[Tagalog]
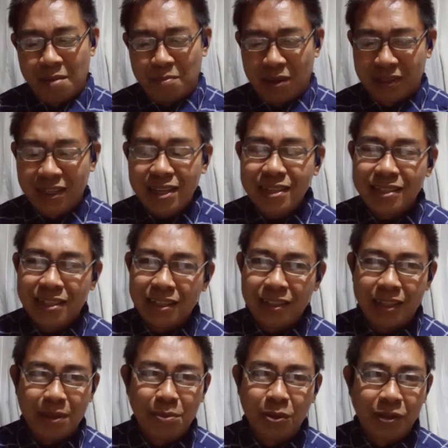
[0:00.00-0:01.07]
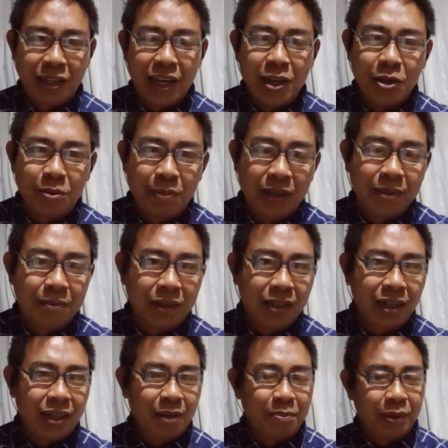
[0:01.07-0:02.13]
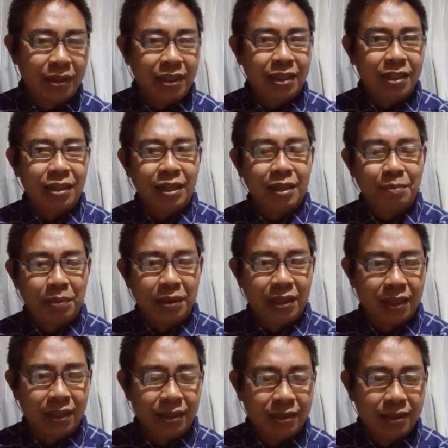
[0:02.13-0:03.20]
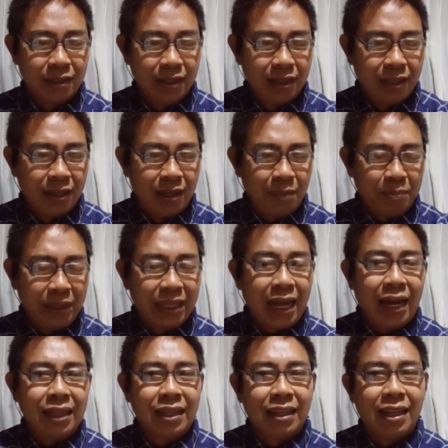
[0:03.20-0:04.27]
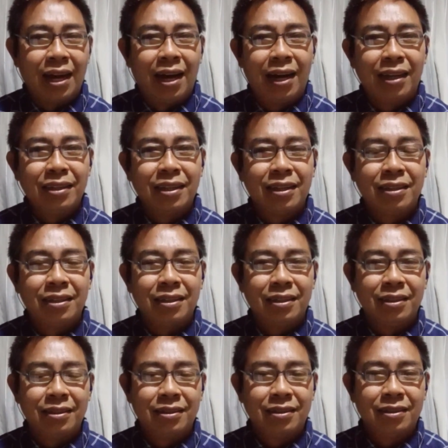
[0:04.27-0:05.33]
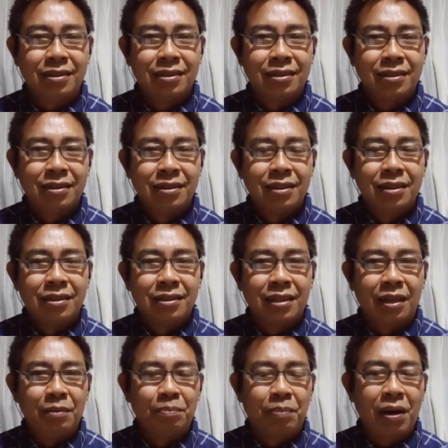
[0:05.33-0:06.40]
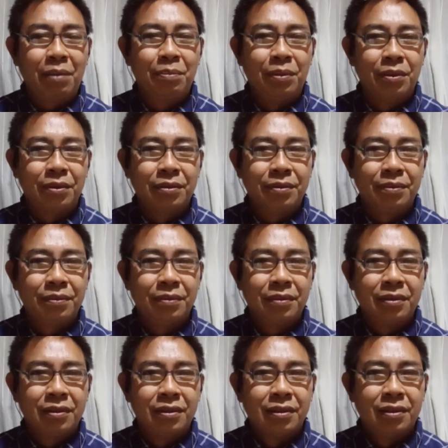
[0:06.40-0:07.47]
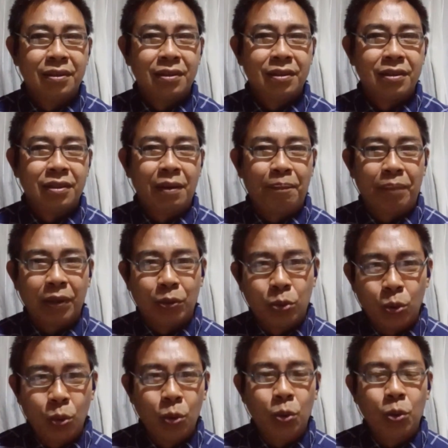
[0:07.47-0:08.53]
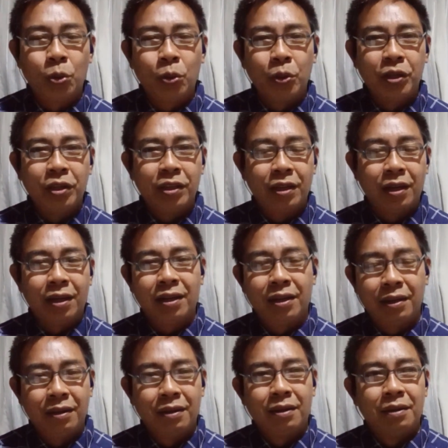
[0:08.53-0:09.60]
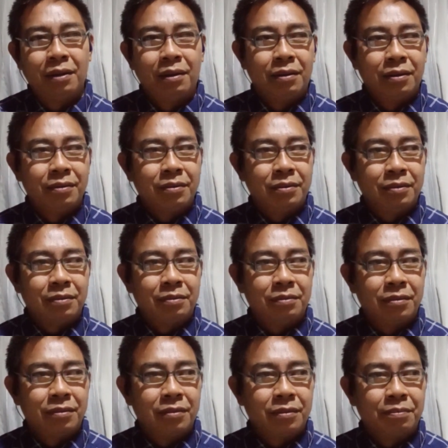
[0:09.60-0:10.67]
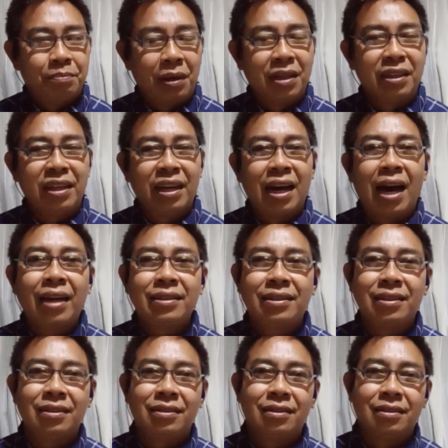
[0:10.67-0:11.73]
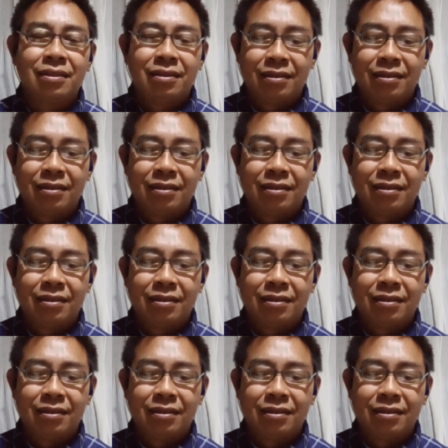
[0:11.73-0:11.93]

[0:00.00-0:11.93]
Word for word: Maging si Timoteo man mga kapatid ay pinag pinaalalahanan ni San Pablo na patuloy na pagningasin